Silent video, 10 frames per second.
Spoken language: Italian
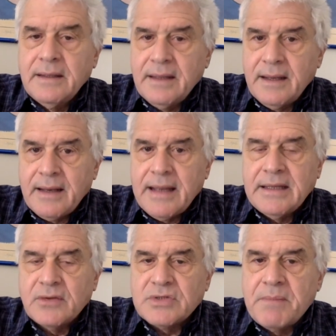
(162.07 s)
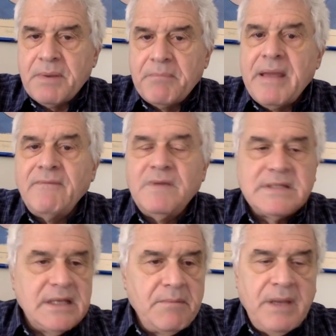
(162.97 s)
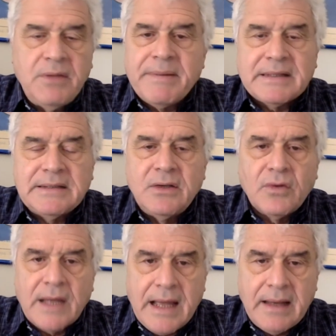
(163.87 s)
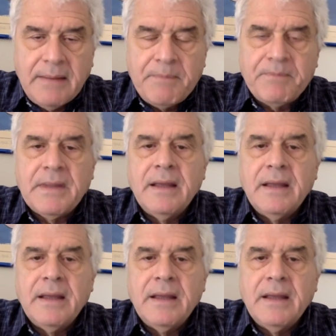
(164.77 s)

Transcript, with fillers: che rendano sempre ben visibili i particolari